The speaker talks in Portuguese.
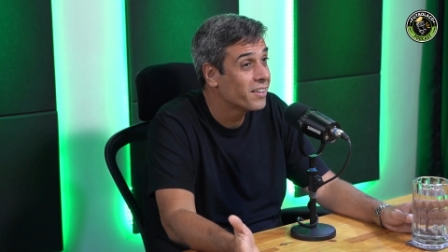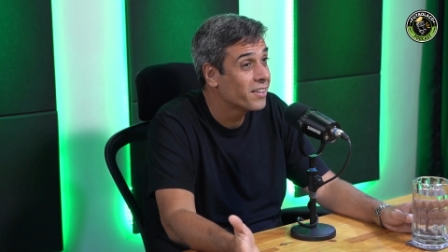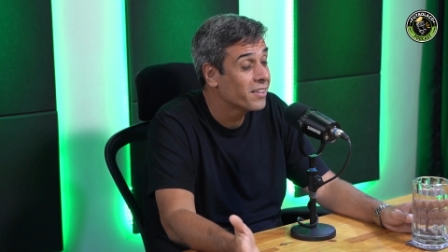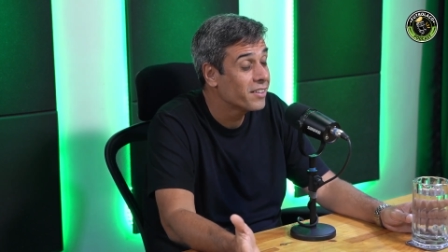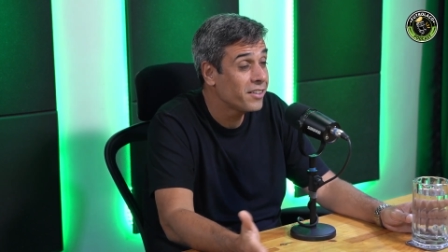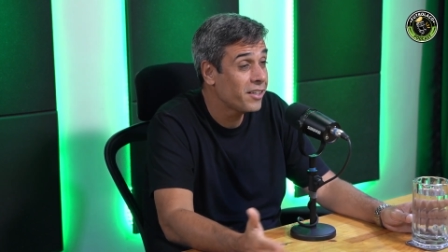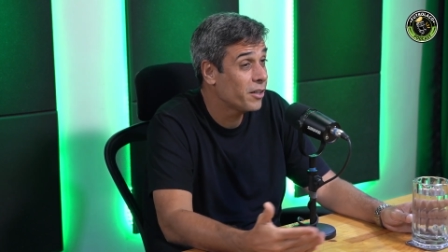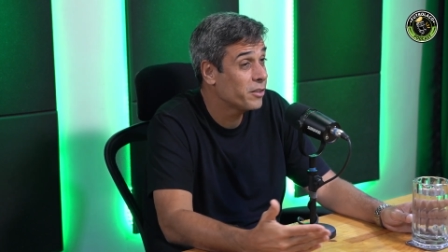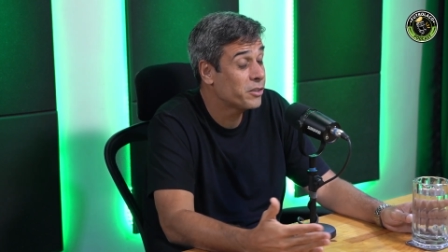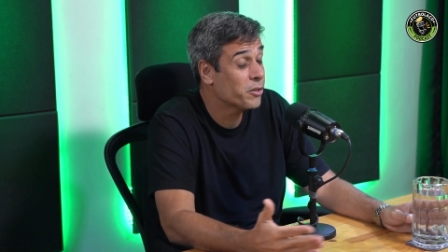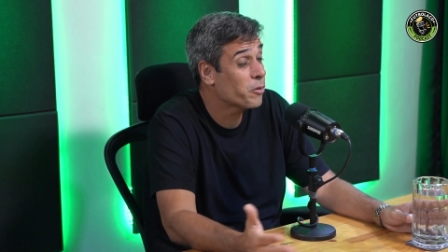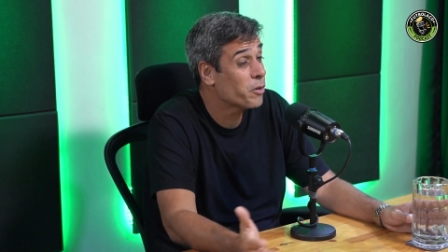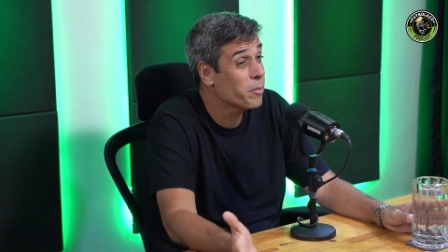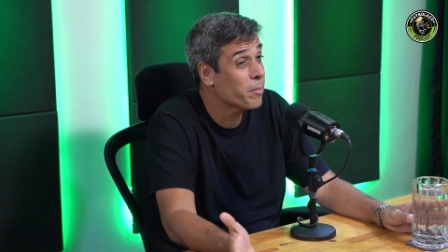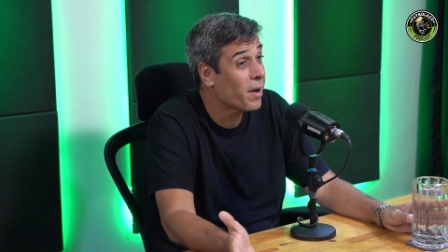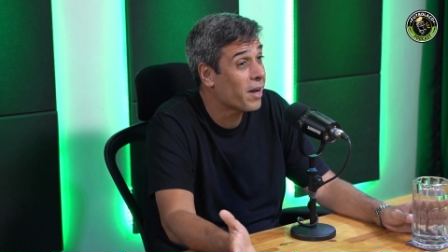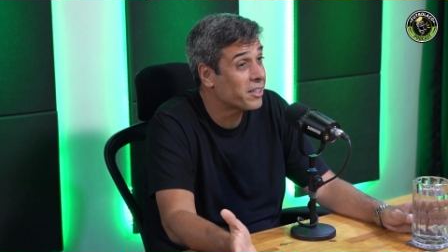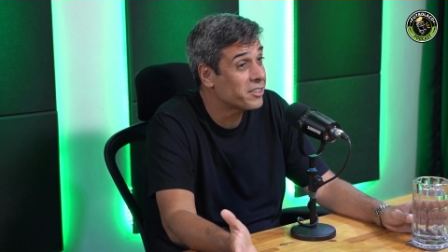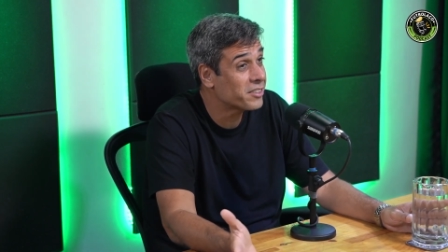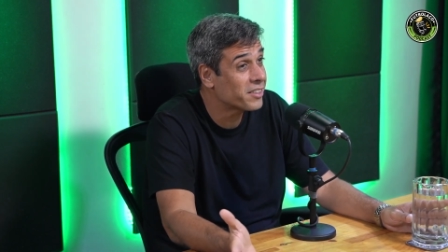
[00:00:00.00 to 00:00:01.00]
E isso é o que
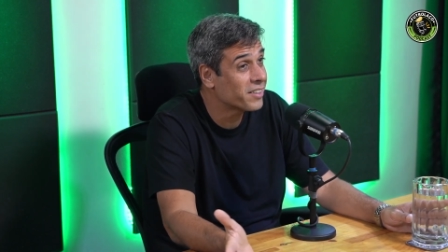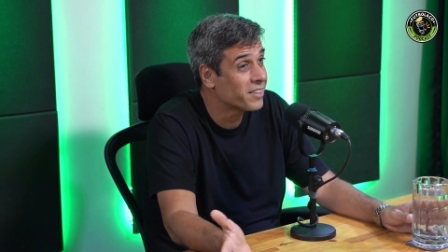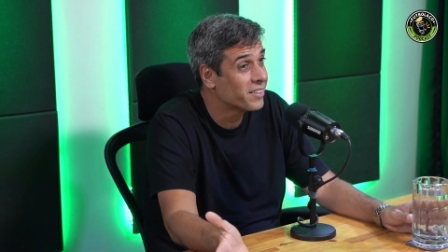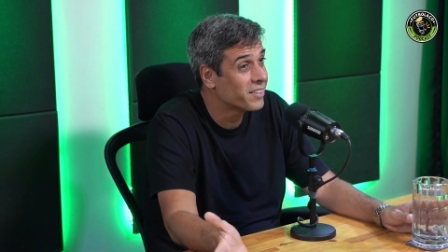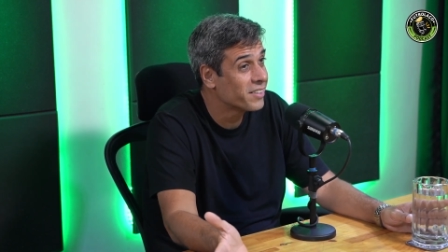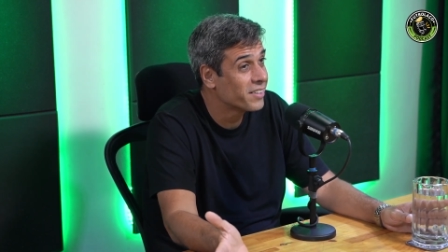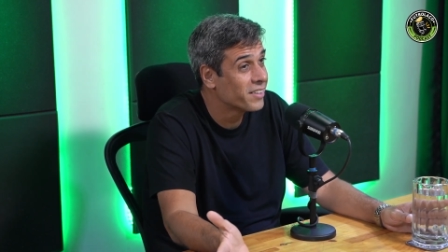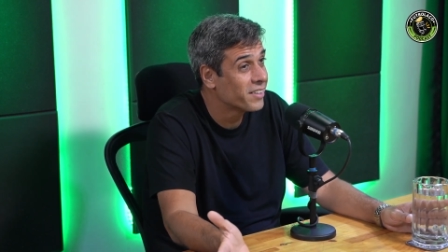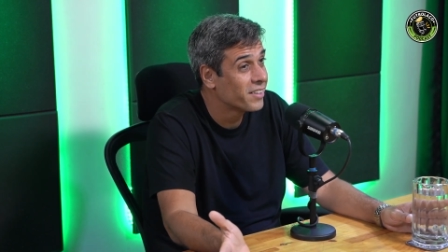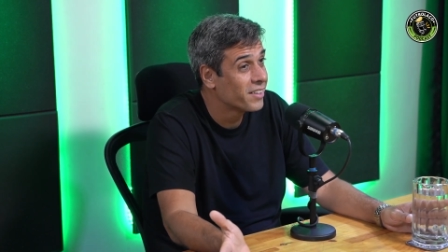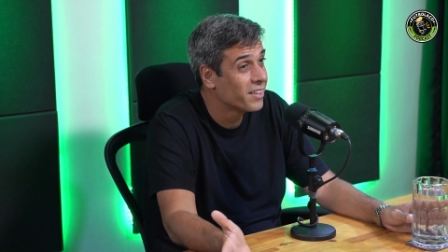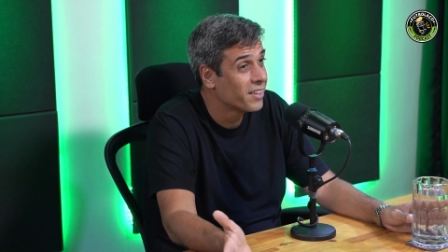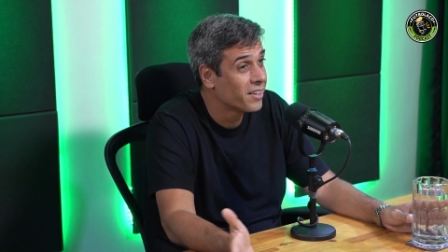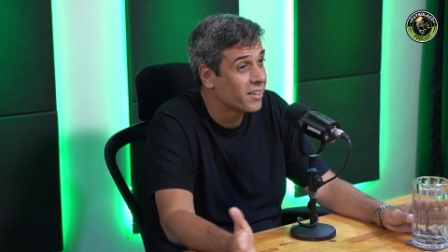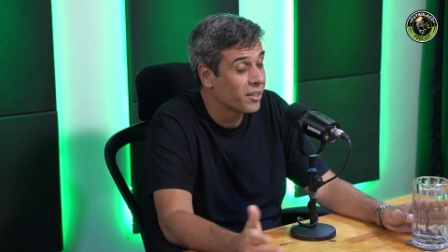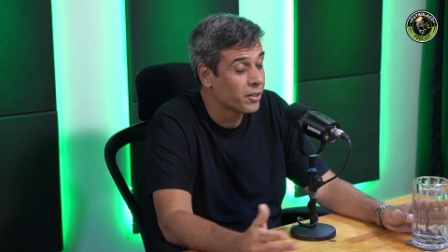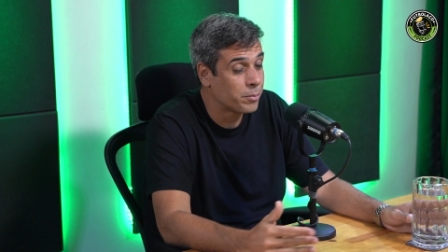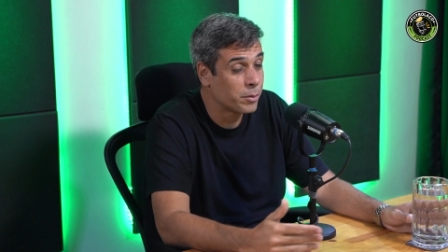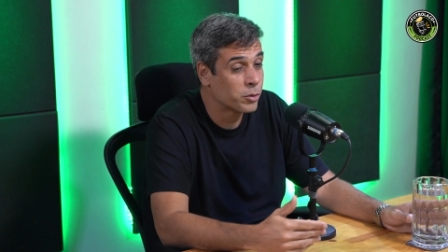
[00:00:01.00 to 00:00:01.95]
basta. As